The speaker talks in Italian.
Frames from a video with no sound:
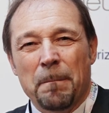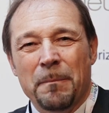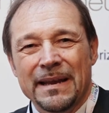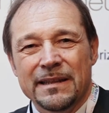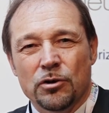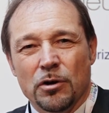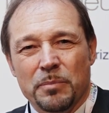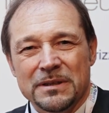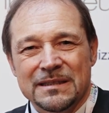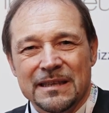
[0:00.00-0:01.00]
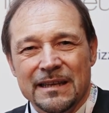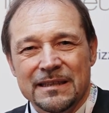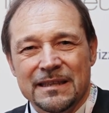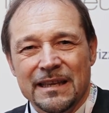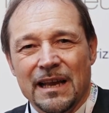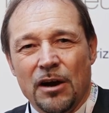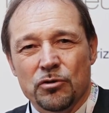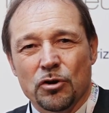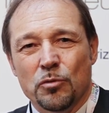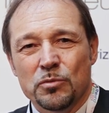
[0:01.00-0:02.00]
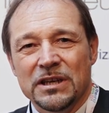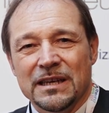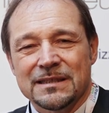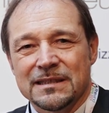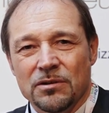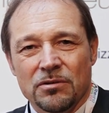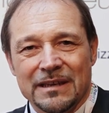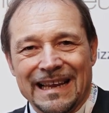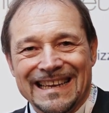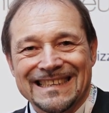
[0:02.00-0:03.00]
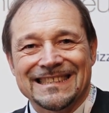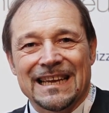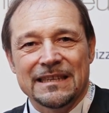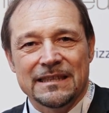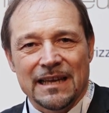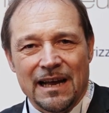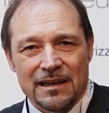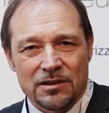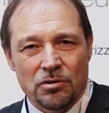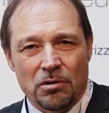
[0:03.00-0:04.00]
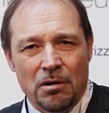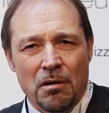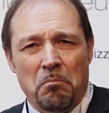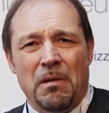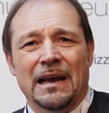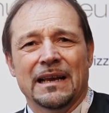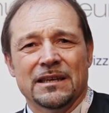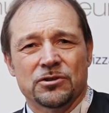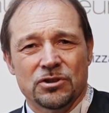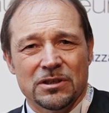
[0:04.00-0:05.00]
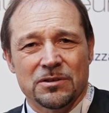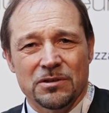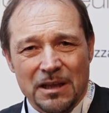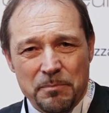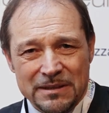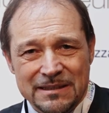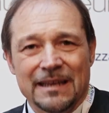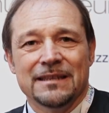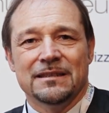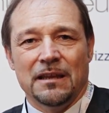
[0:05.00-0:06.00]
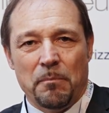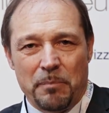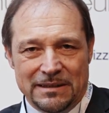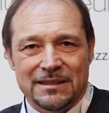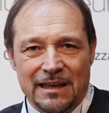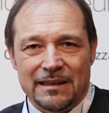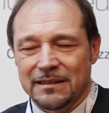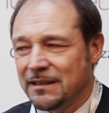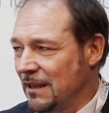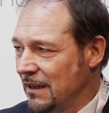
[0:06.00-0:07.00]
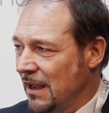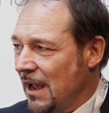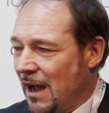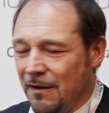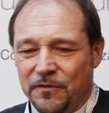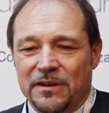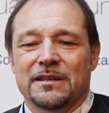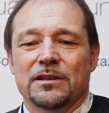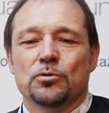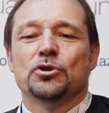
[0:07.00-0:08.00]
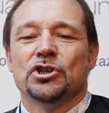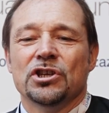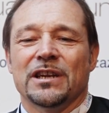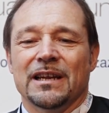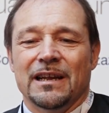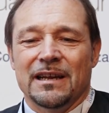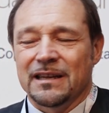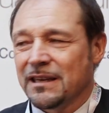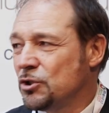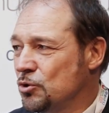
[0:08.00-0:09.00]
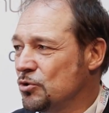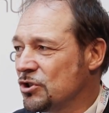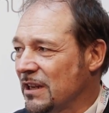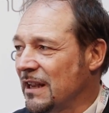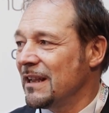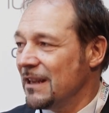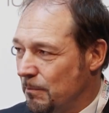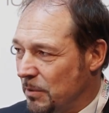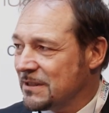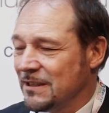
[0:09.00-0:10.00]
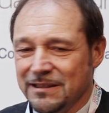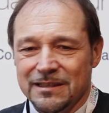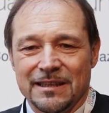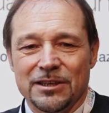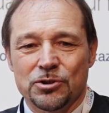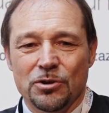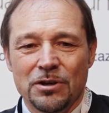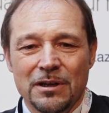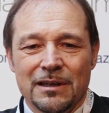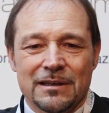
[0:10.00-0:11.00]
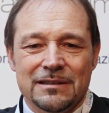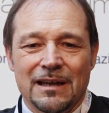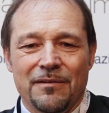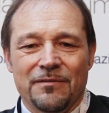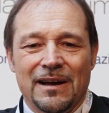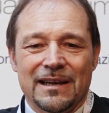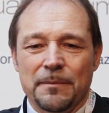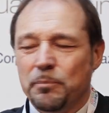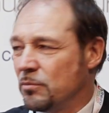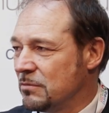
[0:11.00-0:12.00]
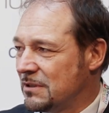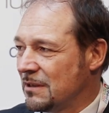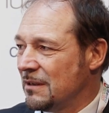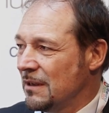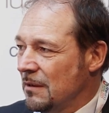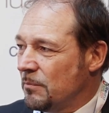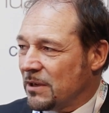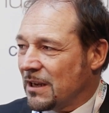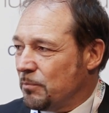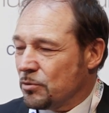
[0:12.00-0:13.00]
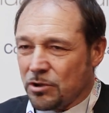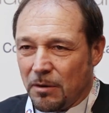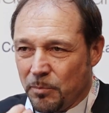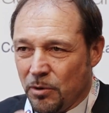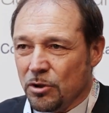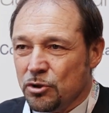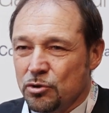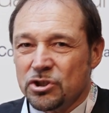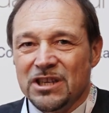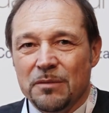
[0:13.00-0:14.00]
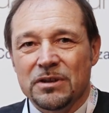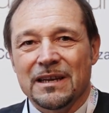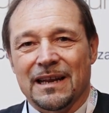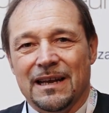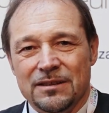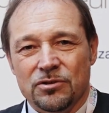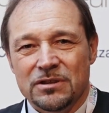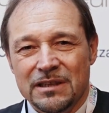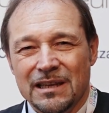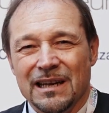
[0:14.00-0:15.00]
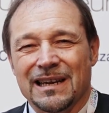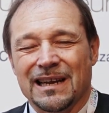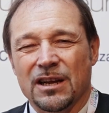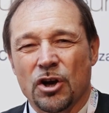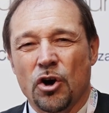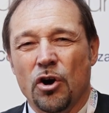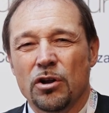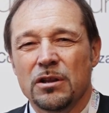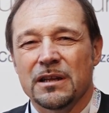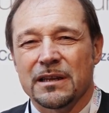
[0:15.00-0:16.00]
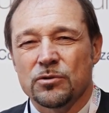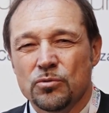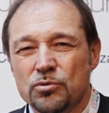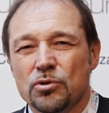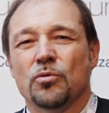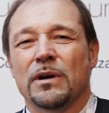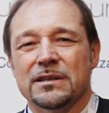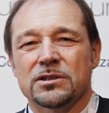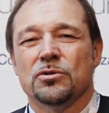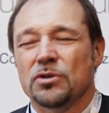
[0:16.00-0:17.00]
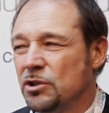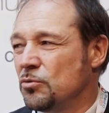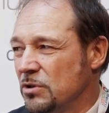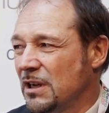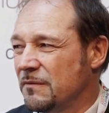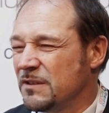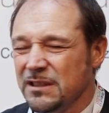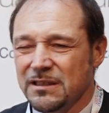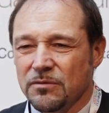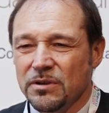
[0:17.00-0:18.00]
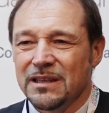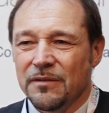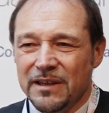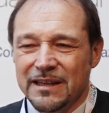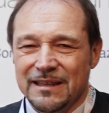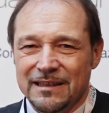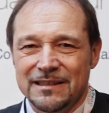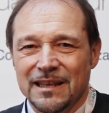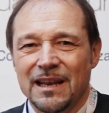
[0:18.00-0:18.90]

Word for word: medico-paziente a una comunicazione sanitario, ma anche associazione dei pazienti, paziente, al fine di riuscire a raggiungere il paziente stesso da vari punti perché purtroppo non siamo in grado di raccogliere tutto questo in un'unica visita. Quindi avere tanti